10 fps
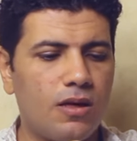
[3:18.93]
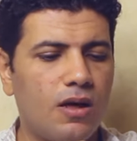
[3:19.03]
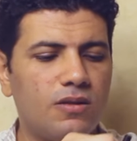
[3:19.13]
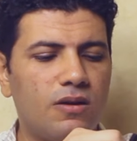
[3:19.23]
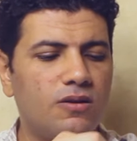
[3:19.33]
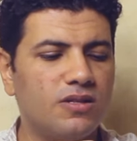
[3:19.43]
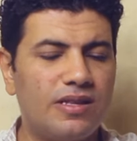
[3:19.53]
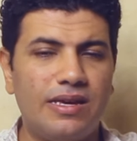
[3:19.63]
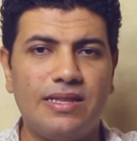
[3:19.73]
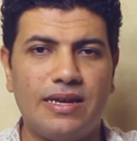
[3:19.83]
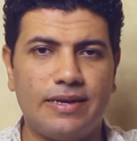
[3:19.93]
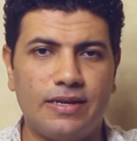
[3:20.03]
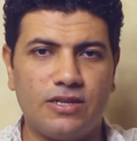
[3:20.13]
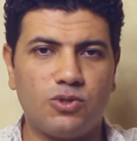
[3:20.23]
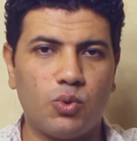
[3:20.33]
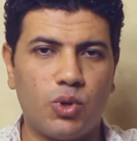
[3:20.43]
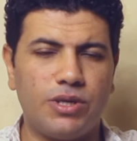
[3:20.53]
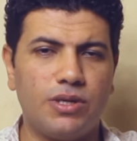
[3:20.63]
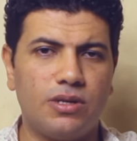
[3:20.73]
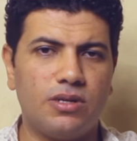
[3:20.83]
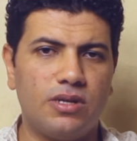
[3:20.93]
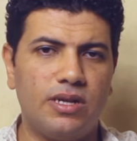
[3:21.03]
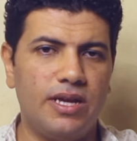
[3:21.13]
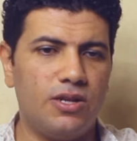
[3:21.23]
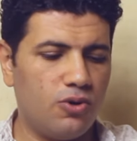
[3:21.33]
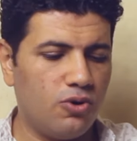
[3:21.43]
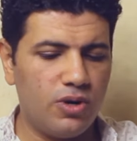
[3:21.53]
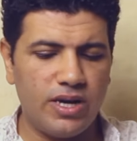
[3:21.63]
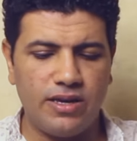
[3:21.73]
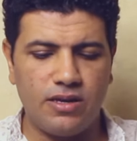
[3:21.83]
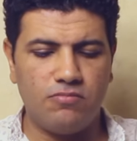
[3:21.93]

قطرات كده صغيره لان هو